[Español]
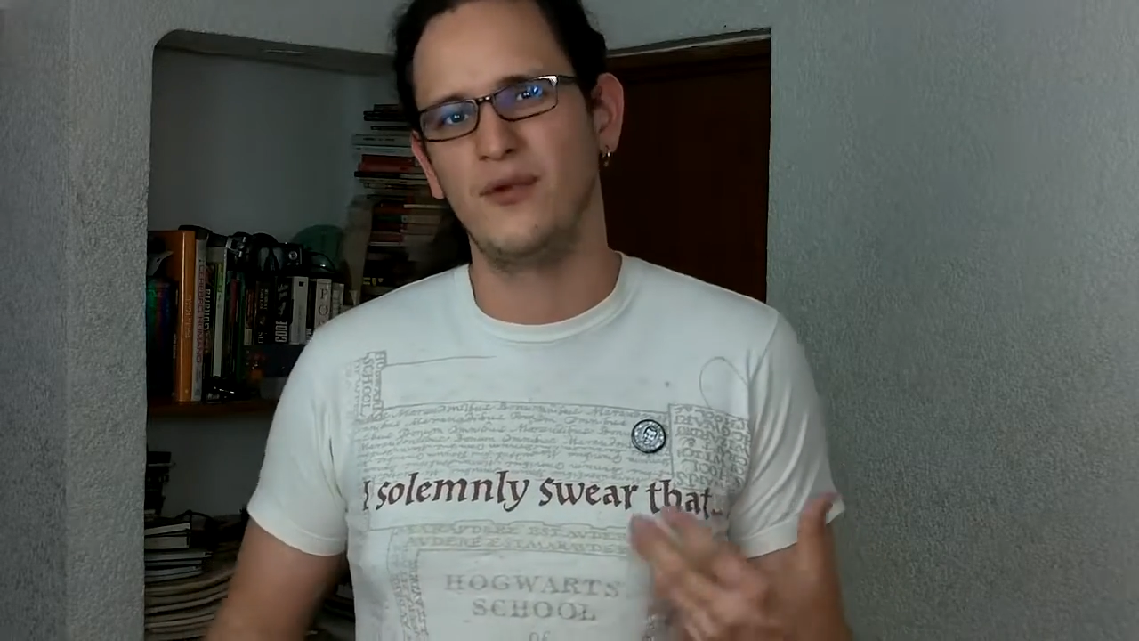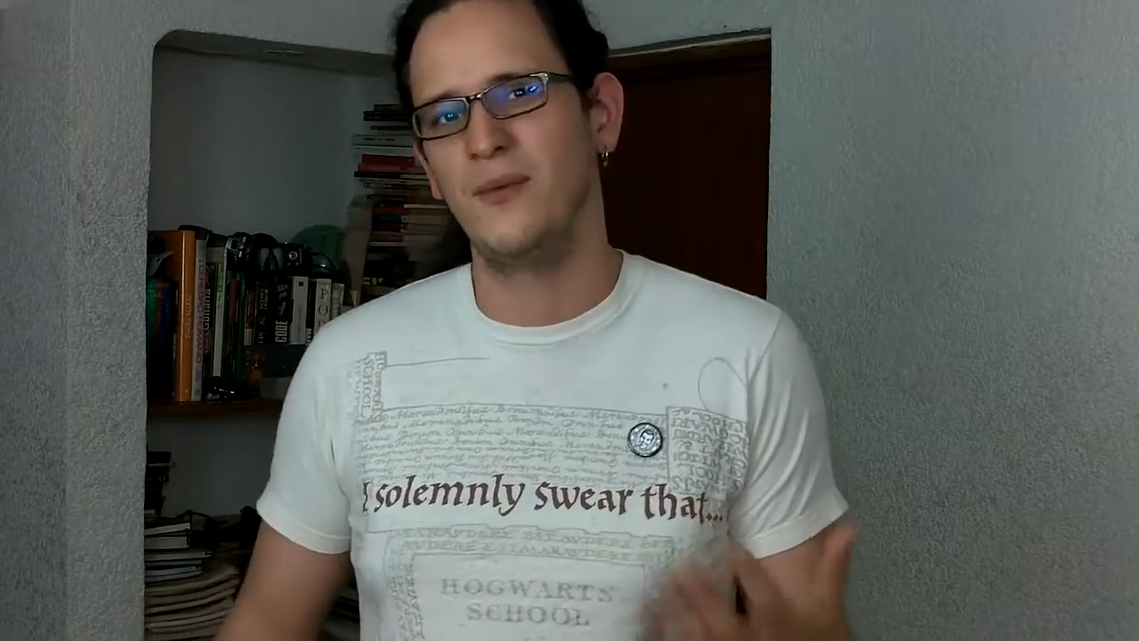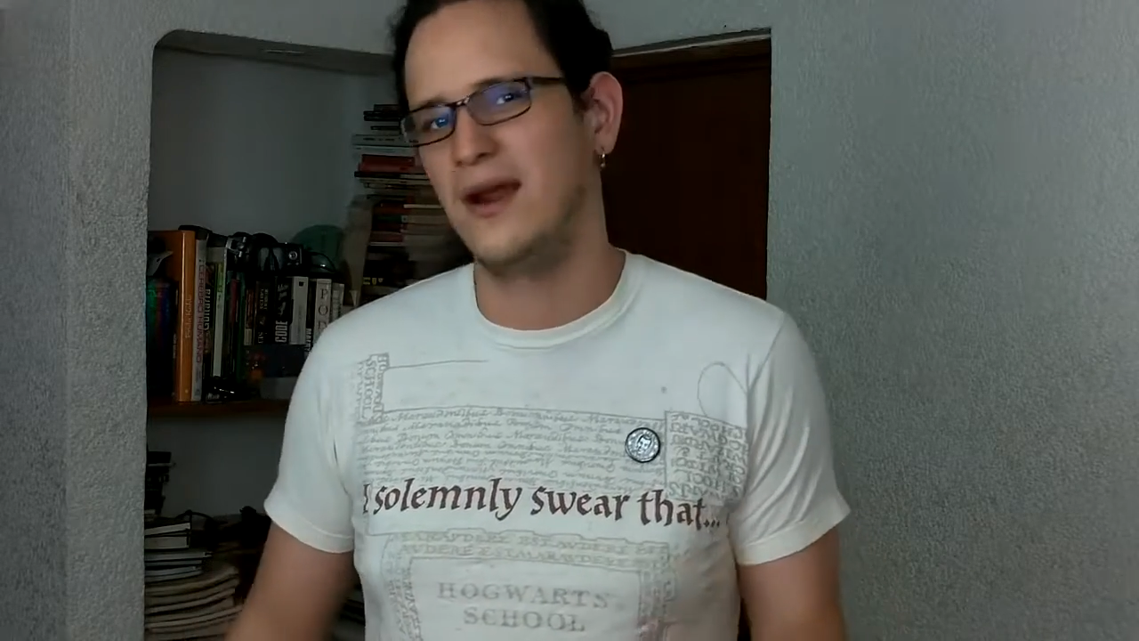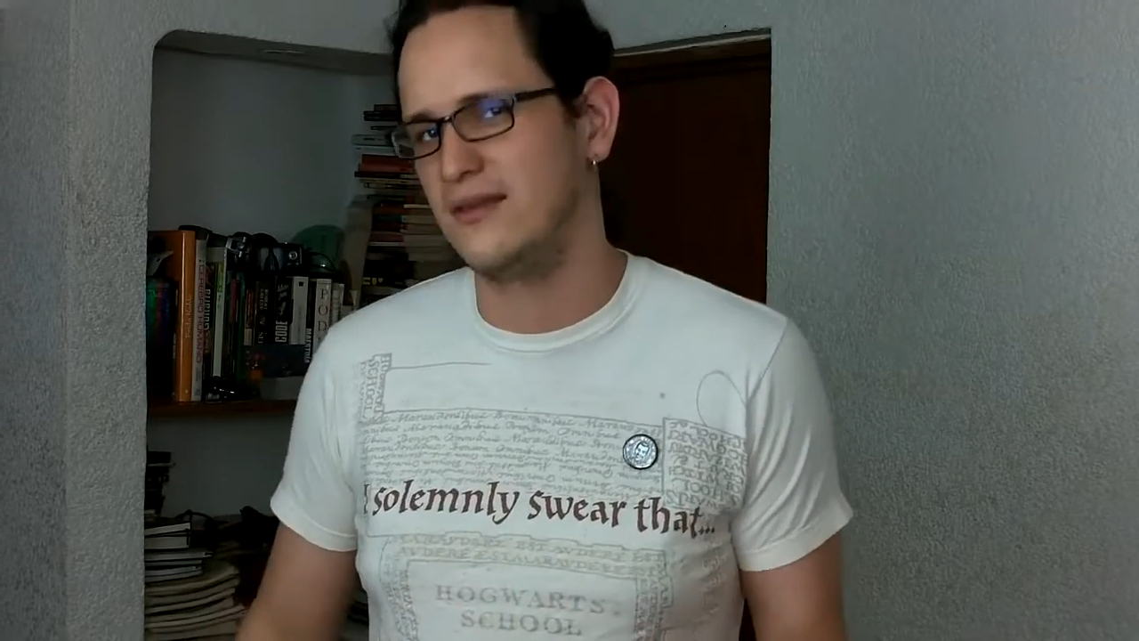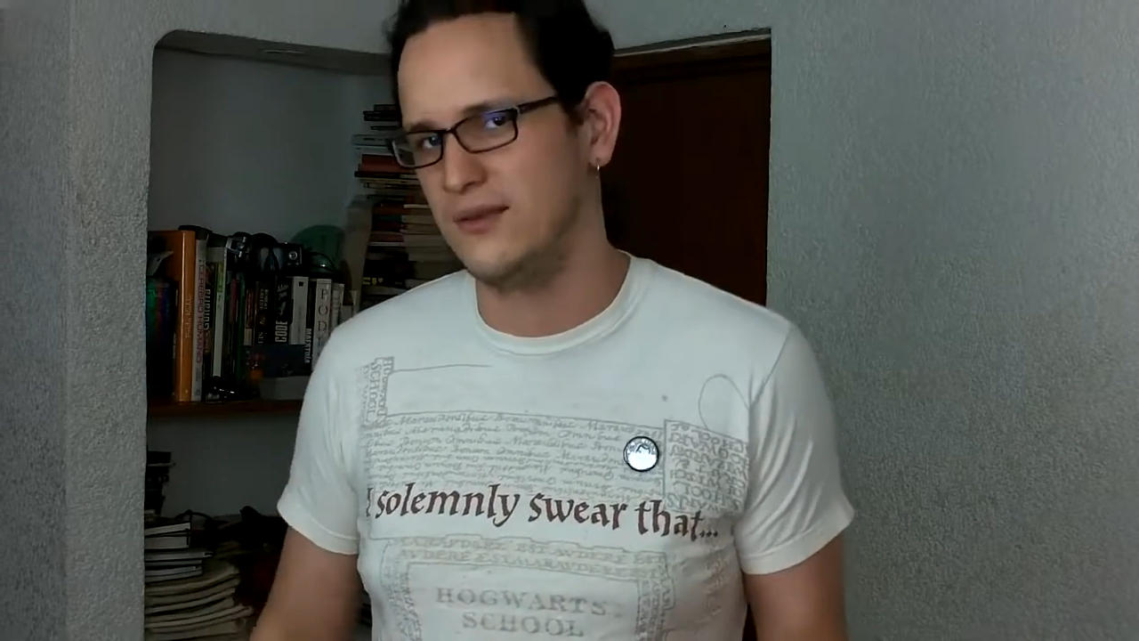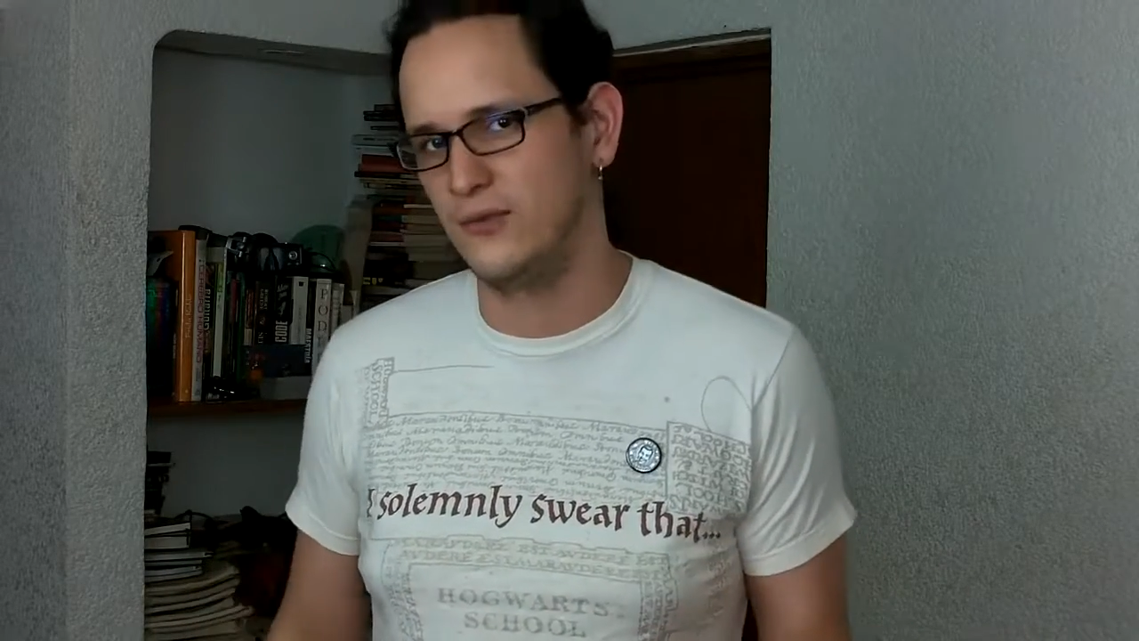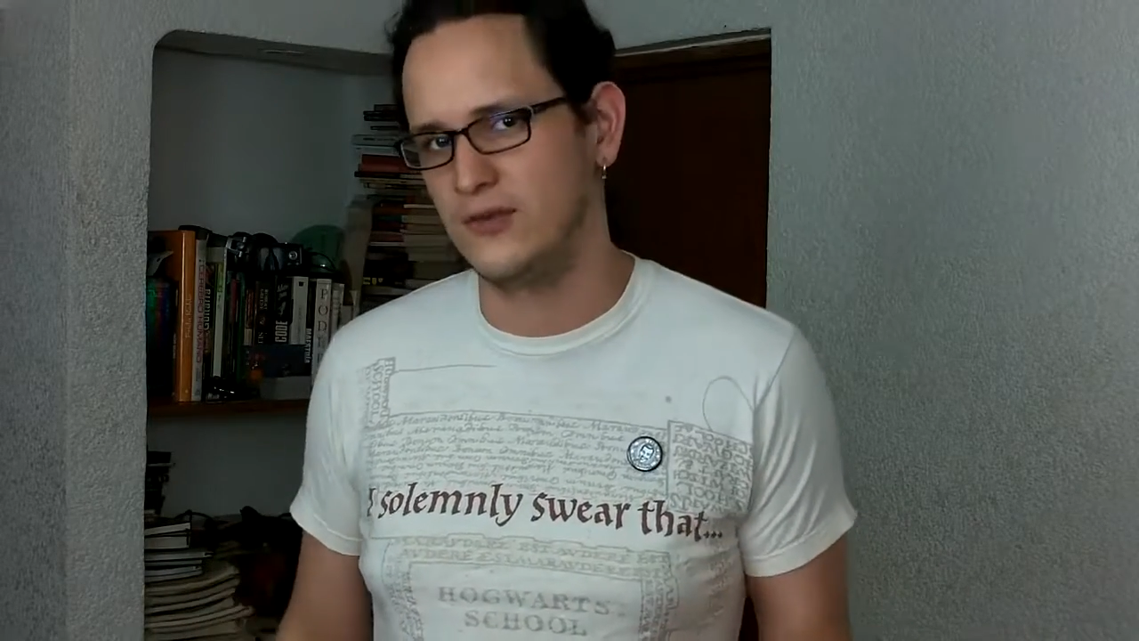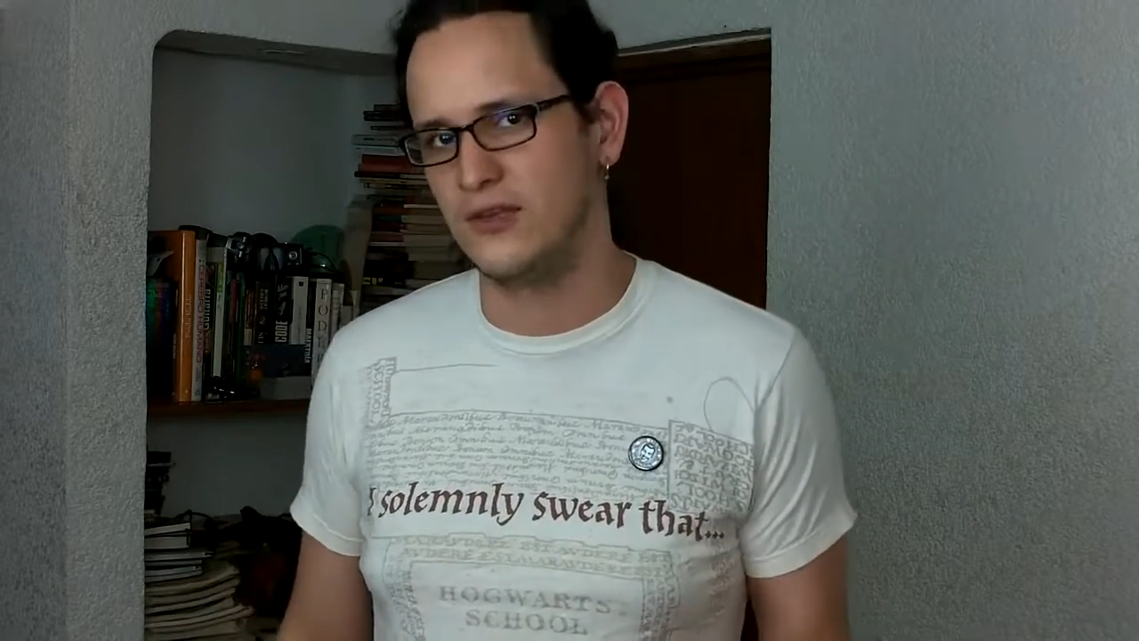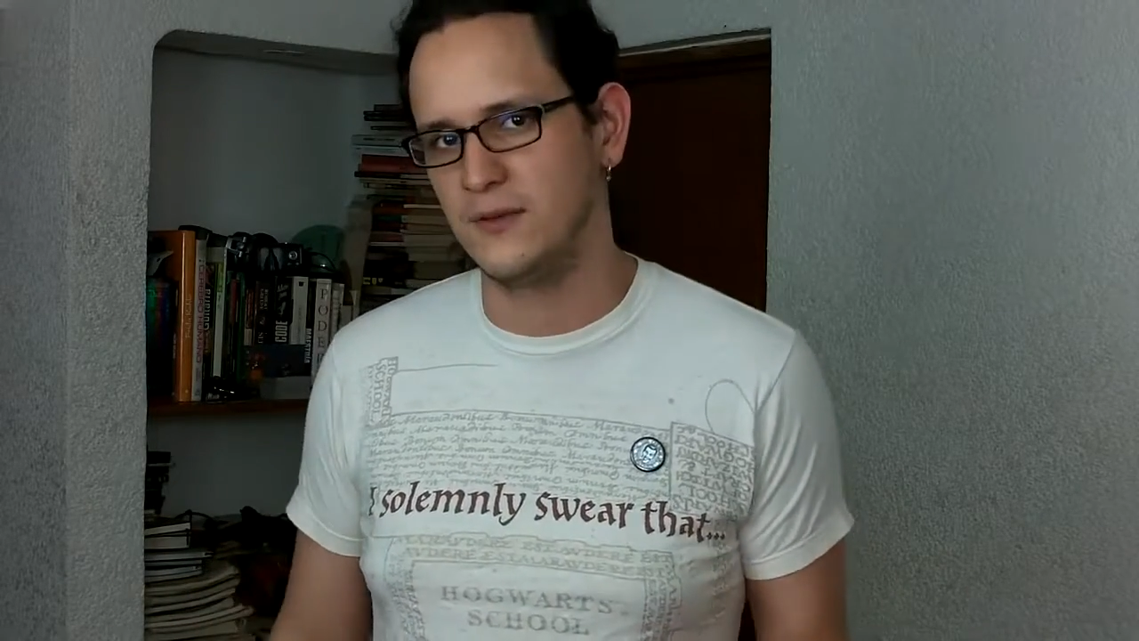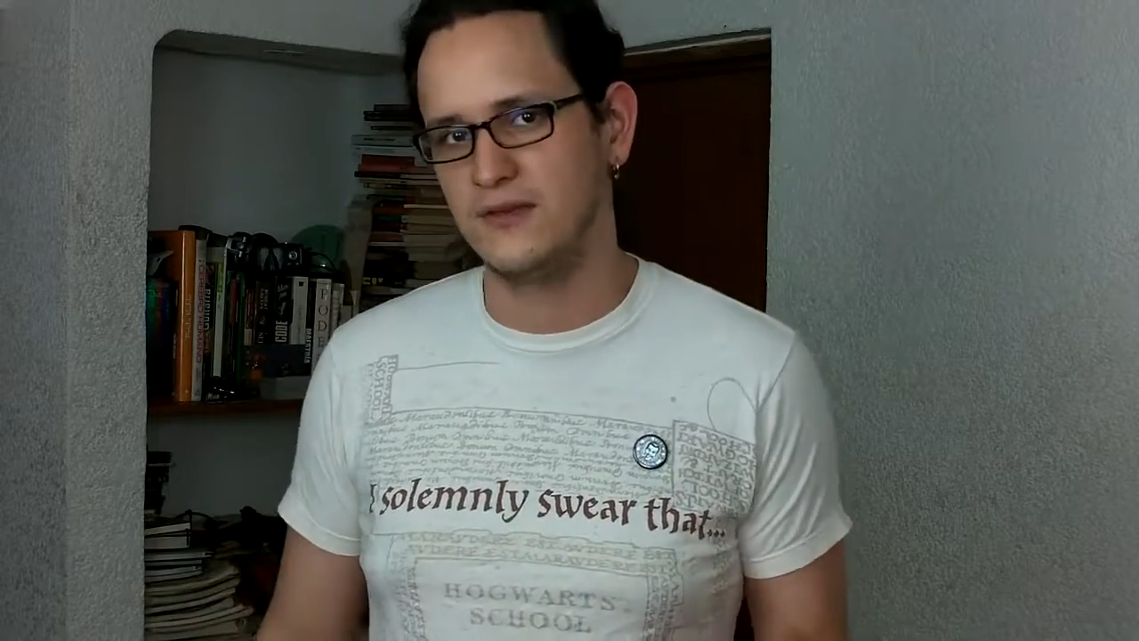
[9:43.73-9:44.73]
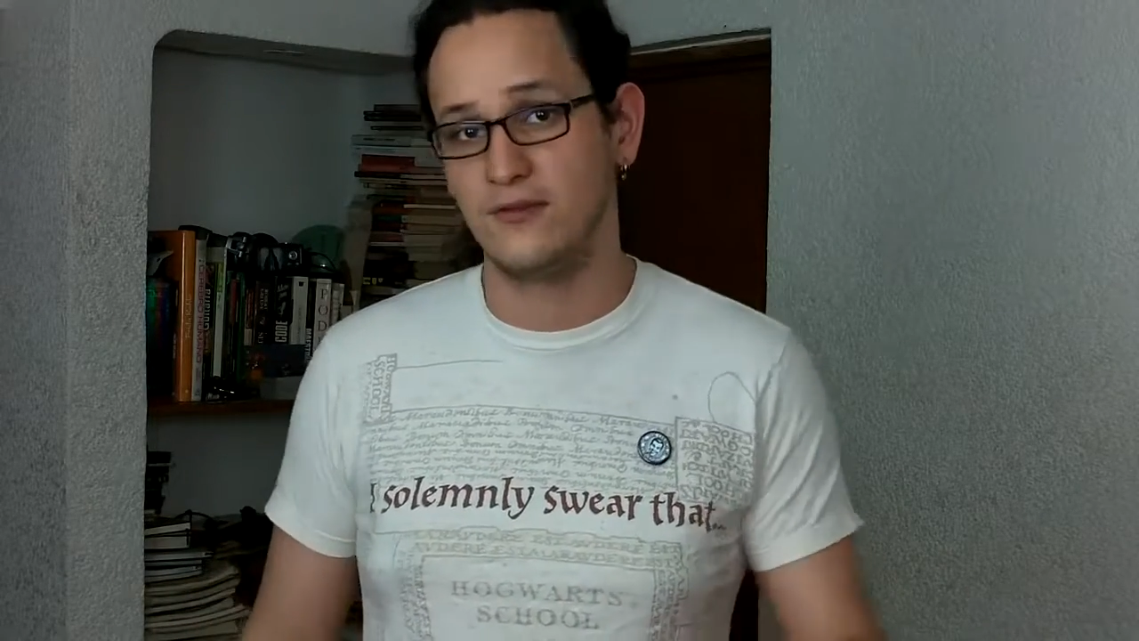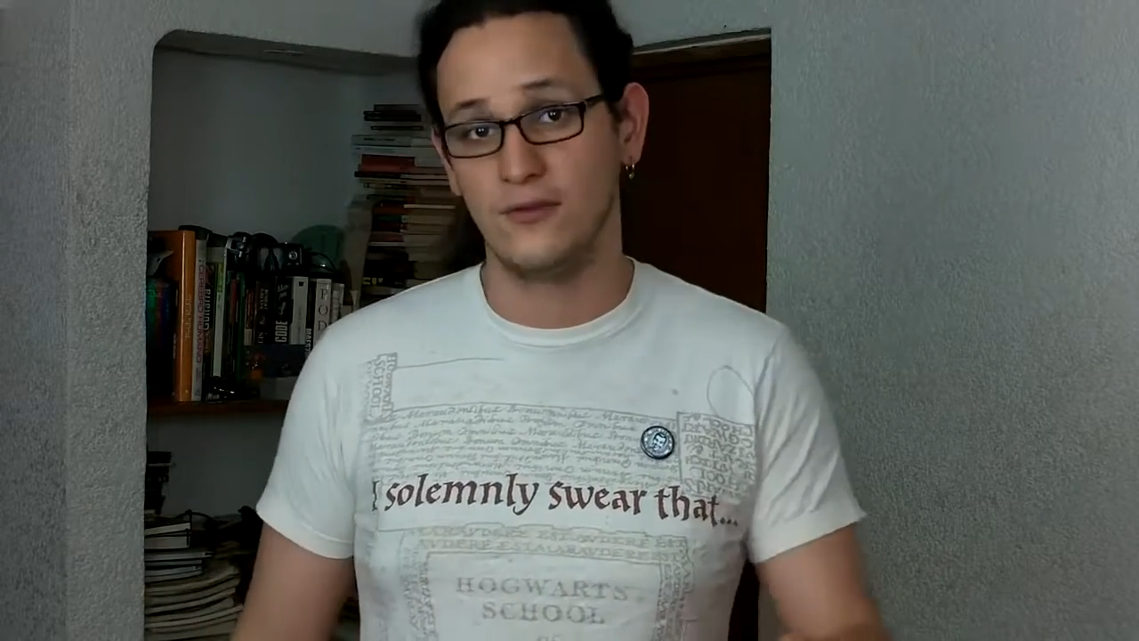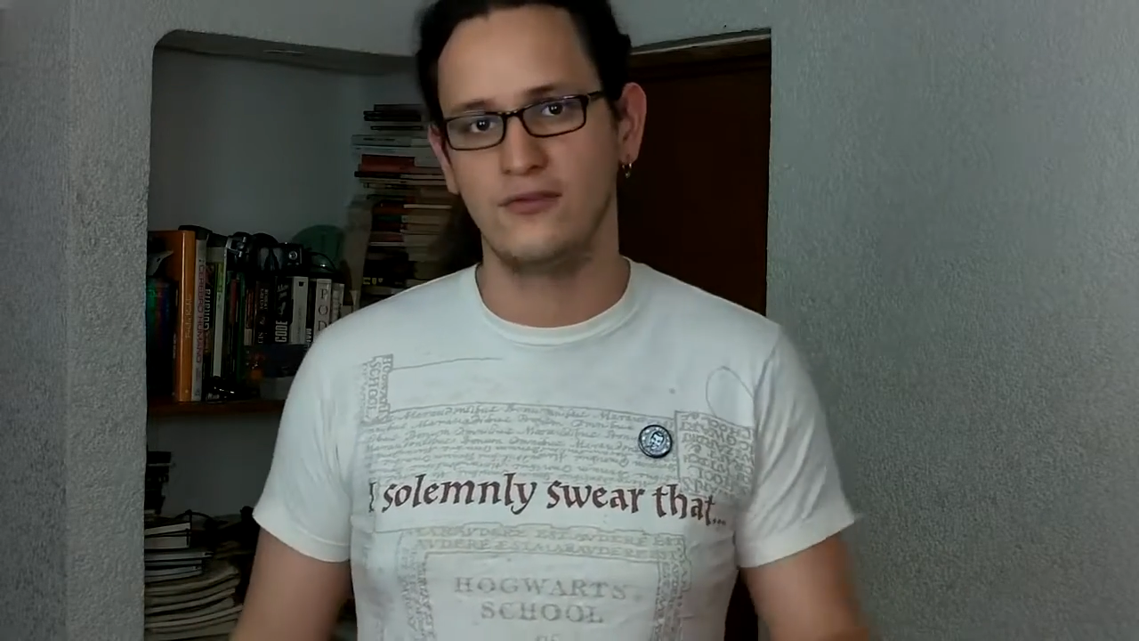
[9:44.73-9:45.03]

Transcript: probarte muchas veces.